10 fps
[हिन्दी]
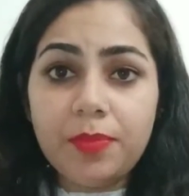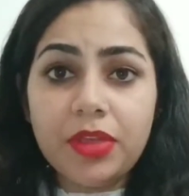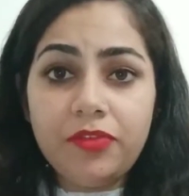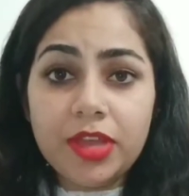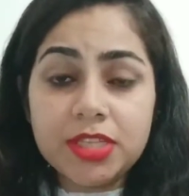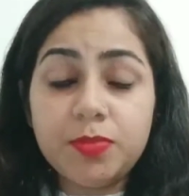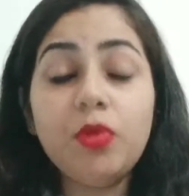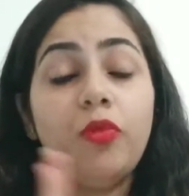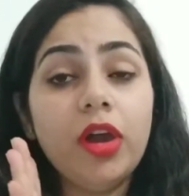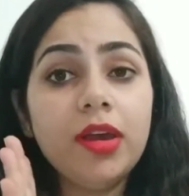आपके फेस पे
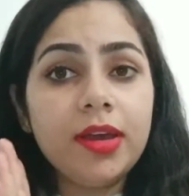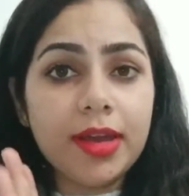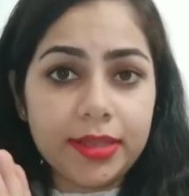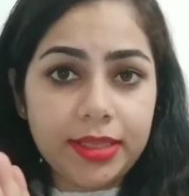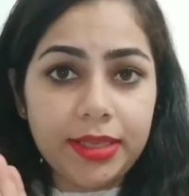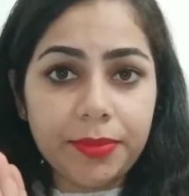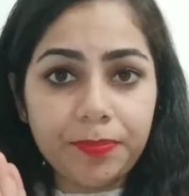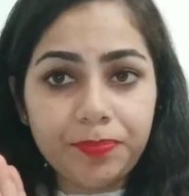वर्क करते हैं